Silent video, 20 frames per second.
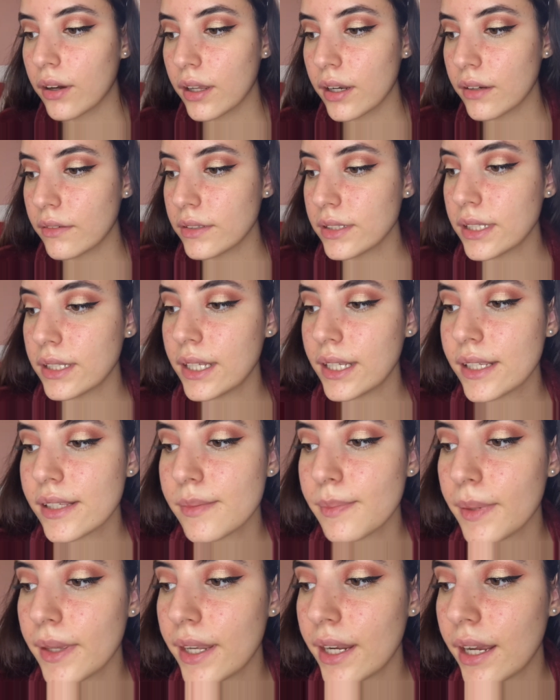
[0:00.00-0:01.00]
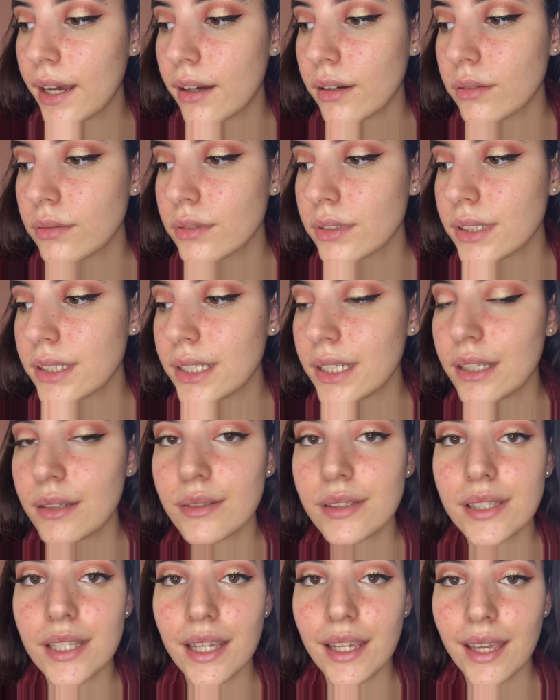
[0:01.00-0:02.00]
você tem que esperar o cílio
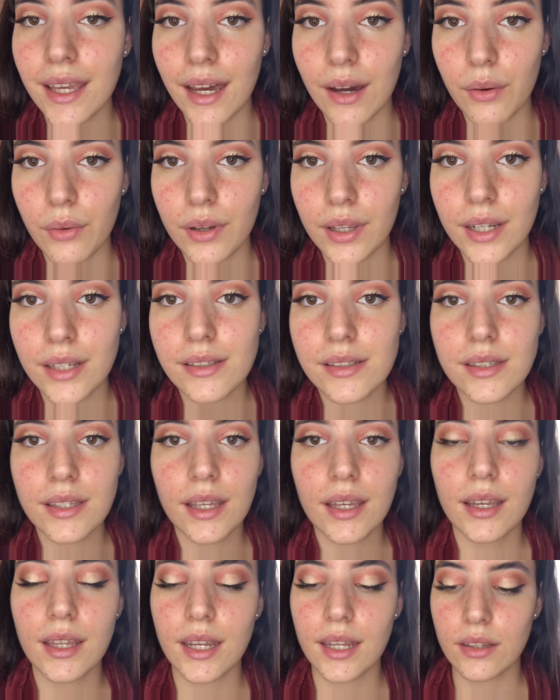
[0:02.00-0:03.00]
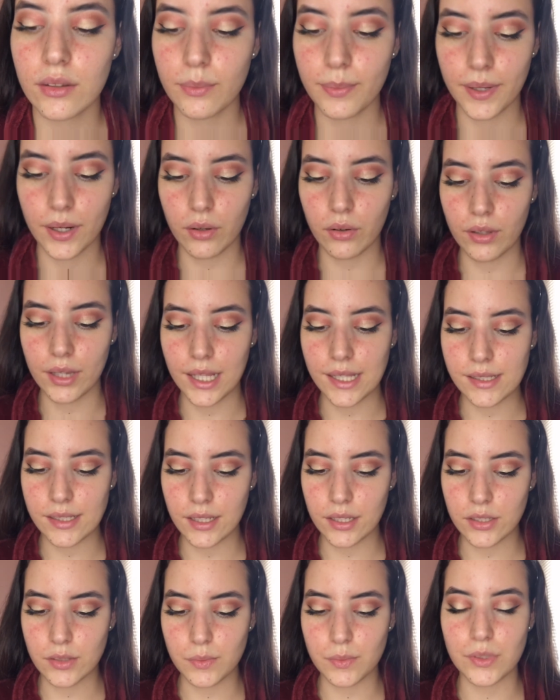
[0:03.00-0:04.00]
secar. O grande segredo para colar
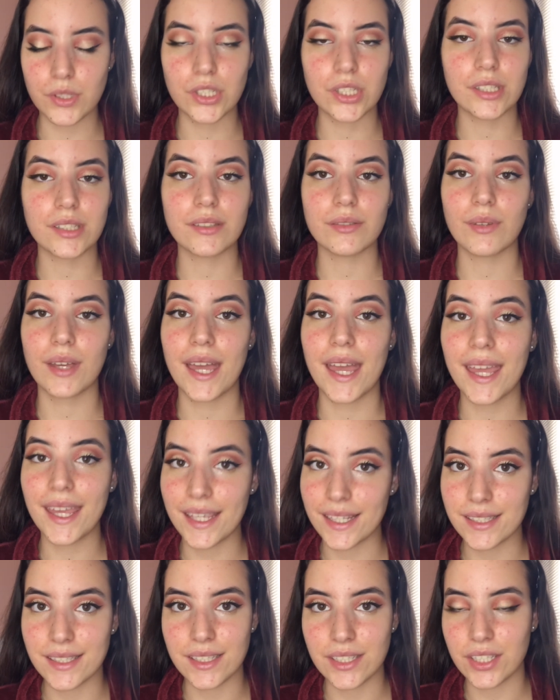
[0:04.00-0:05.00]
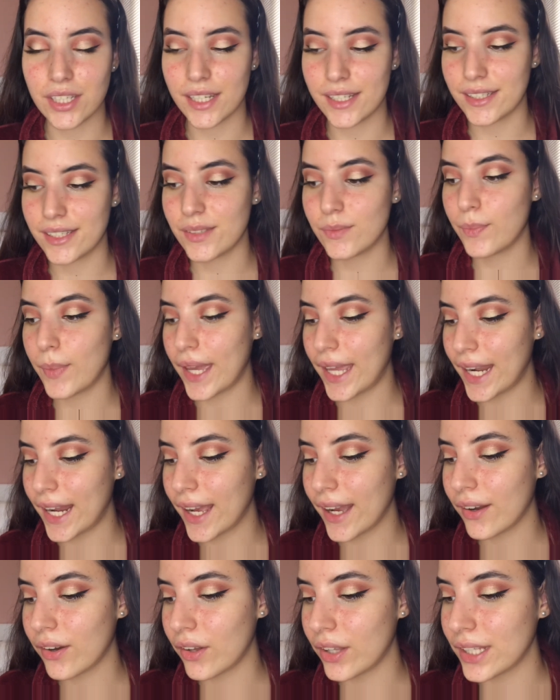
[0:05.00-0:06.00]
cílios postiço é esse, gente. Espera
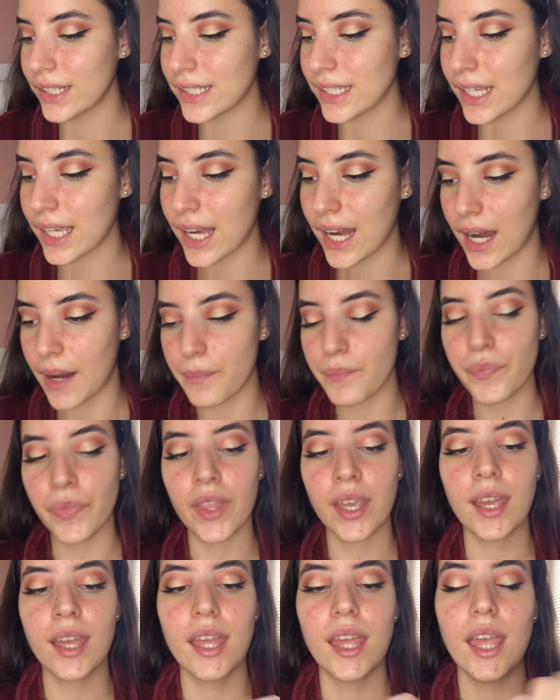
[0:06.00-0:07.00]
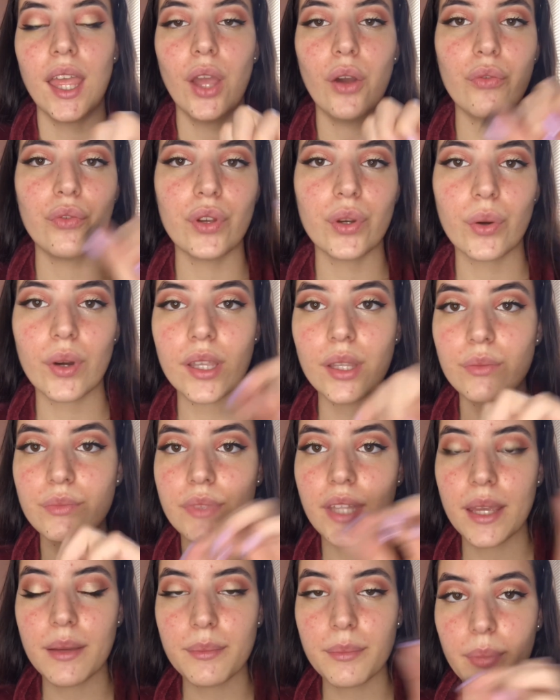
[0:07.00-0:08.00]
a cola secar. Eu fico aqui um
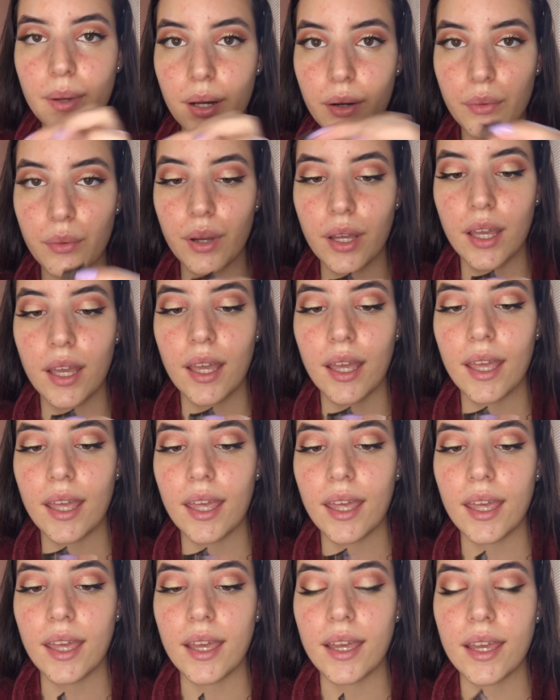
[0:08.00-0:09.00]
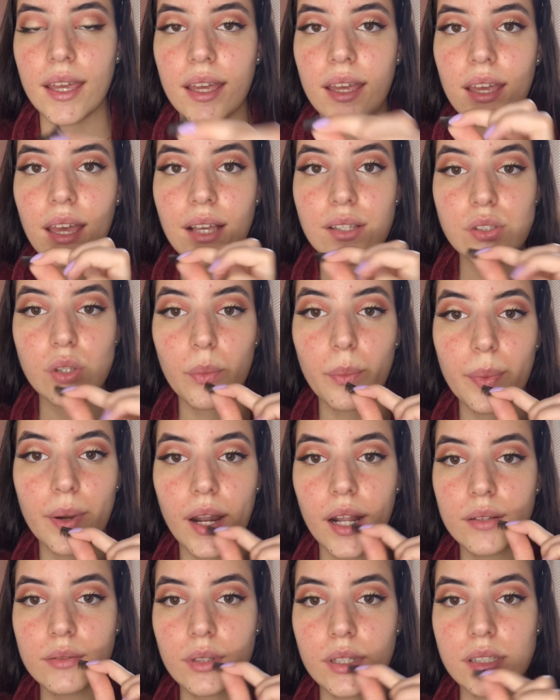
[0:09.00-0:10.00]
tempão é,
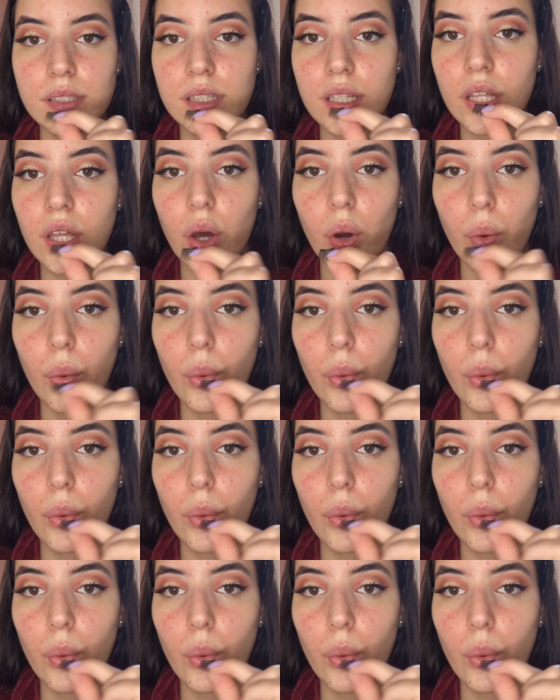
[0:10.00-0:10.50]
assoprando assim, ó.